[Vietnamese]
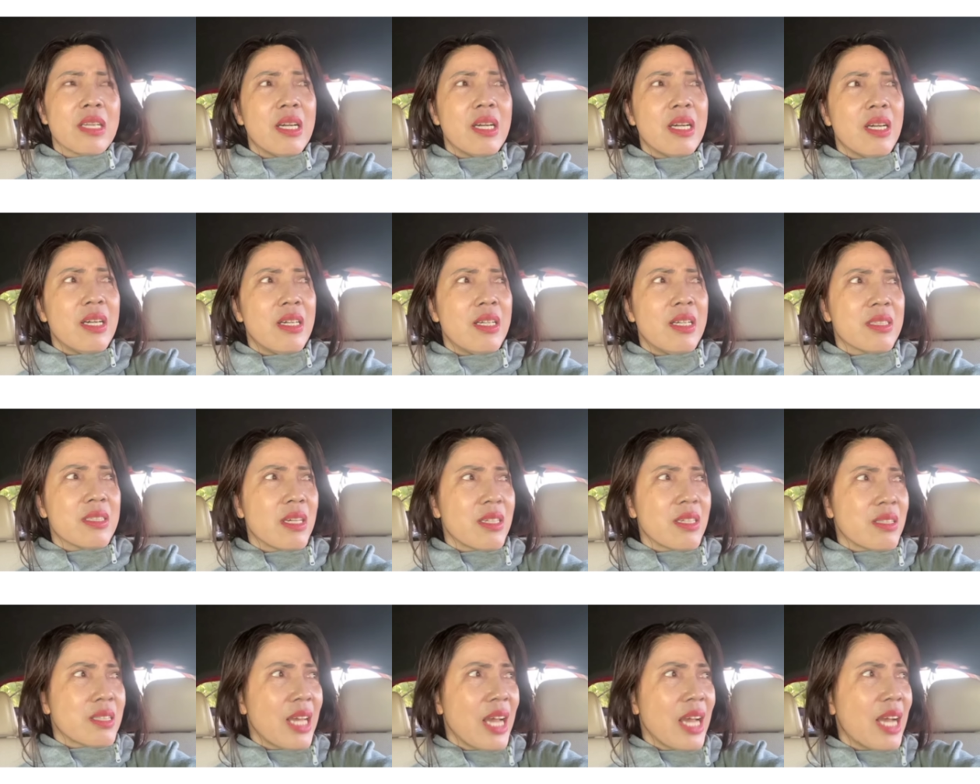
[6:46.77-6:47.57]
à,
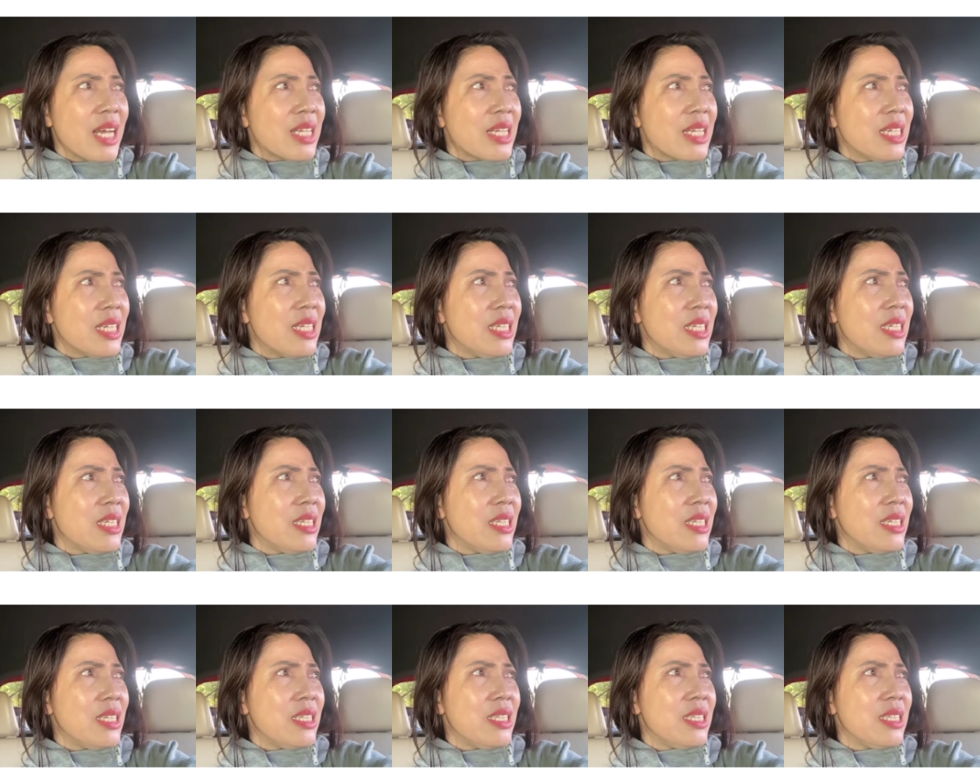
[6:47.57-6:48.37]
thật ra thì
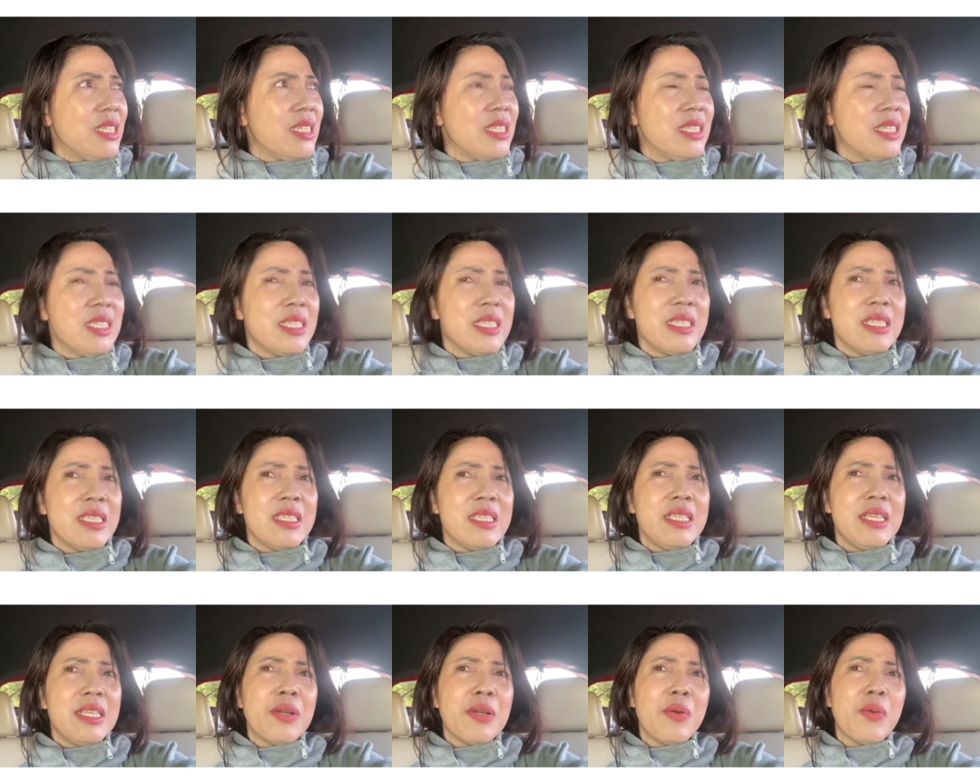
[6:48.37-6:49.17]

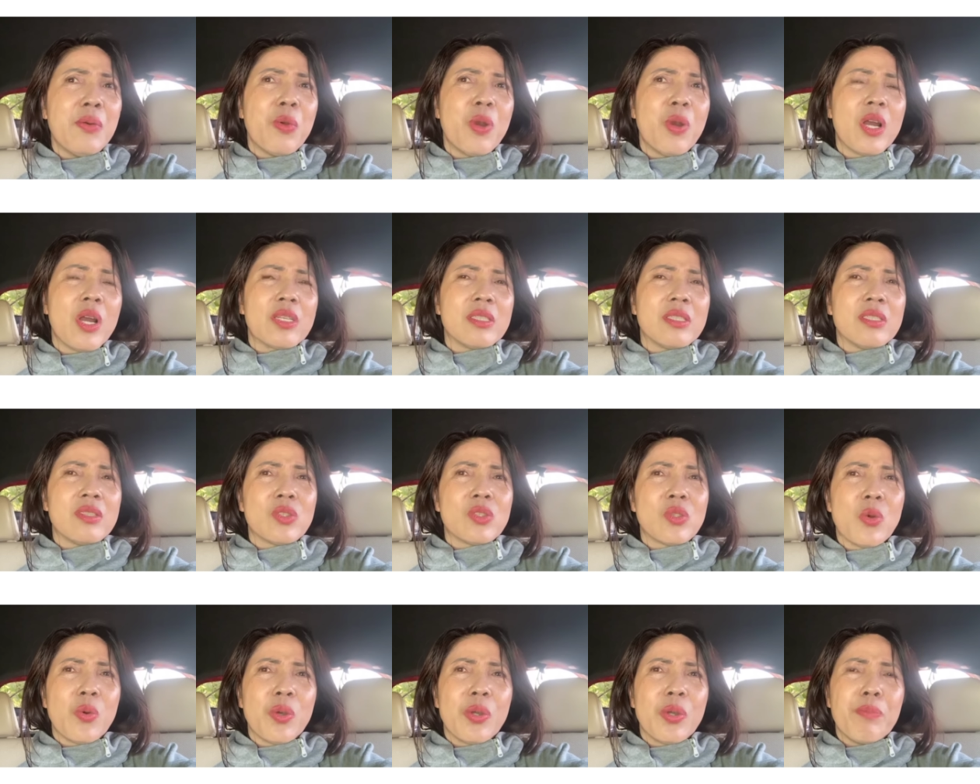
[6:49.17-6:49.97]
nhiều
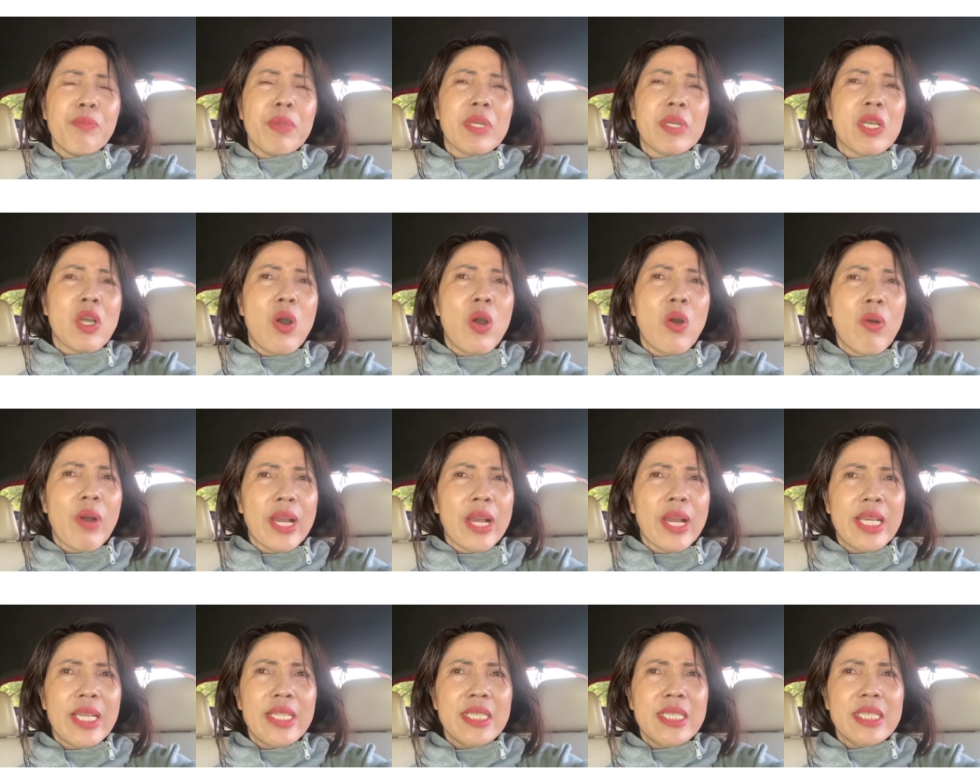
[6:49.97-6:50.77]
lần rồi mình
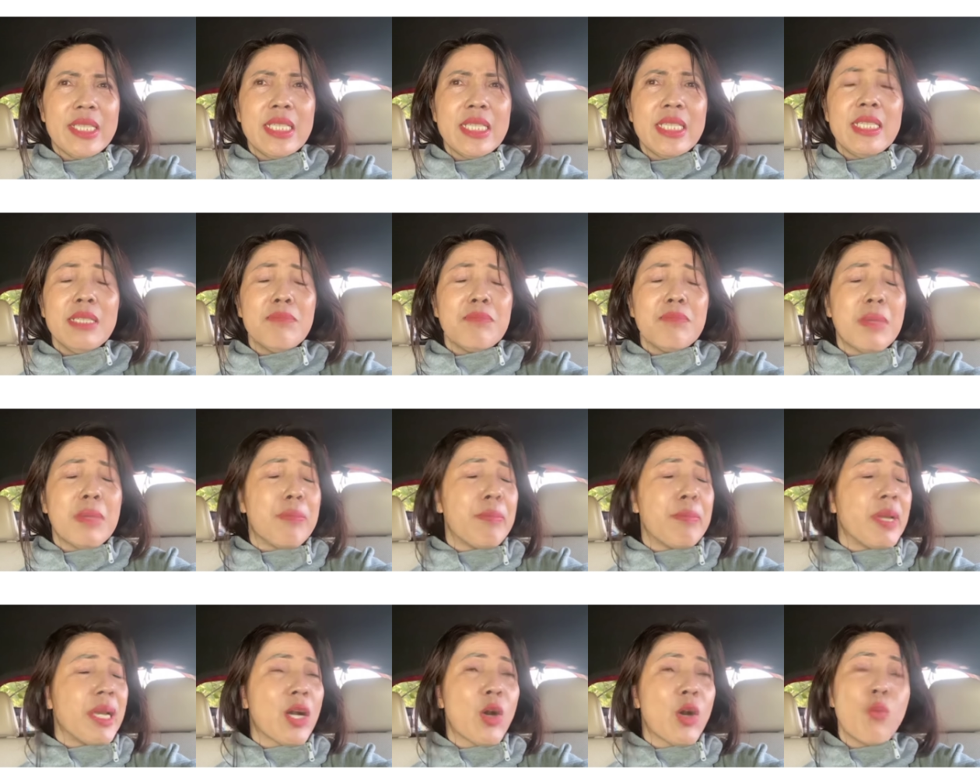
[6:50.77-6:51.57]
hỏi, thế nhưng
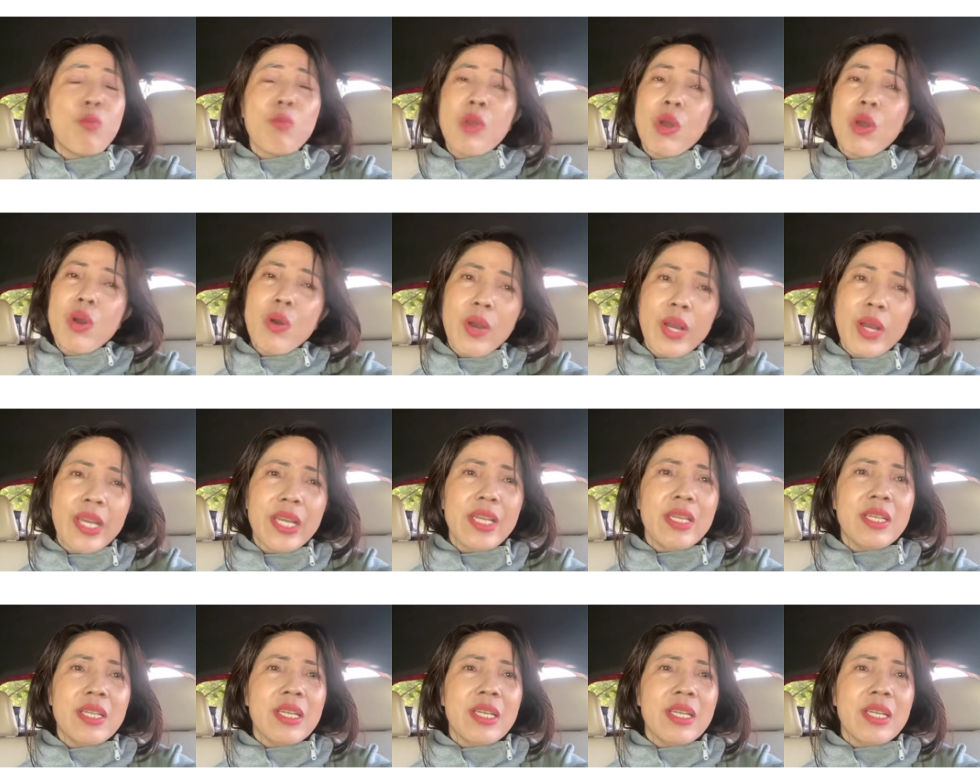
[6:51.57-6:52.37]
mà mẹ không
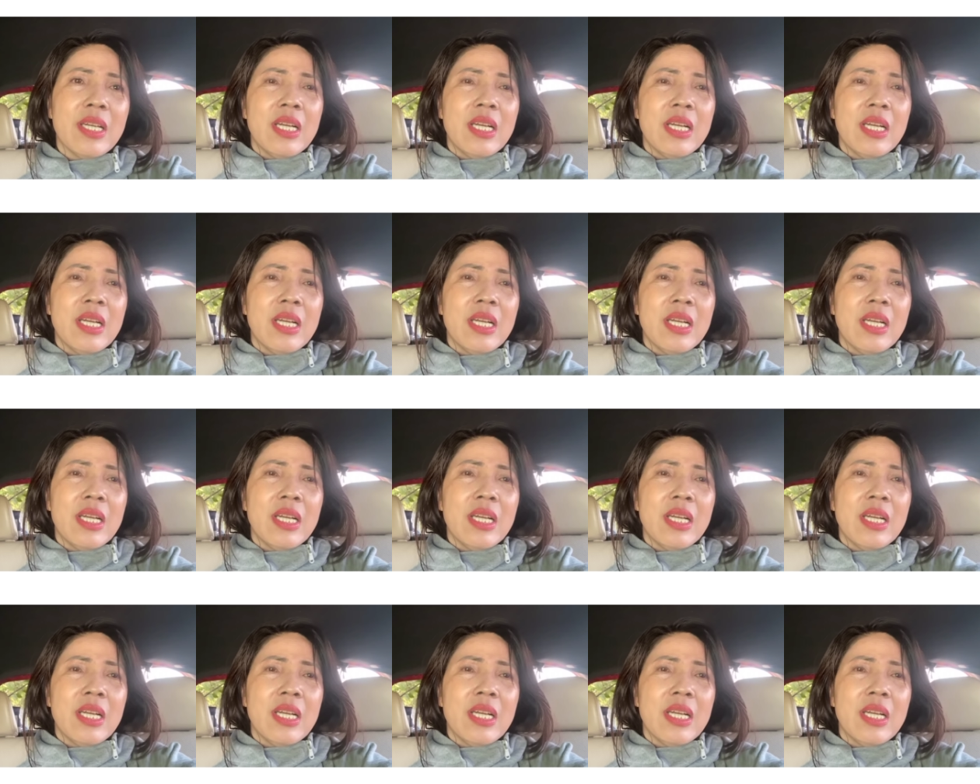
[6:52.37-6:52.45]
nói.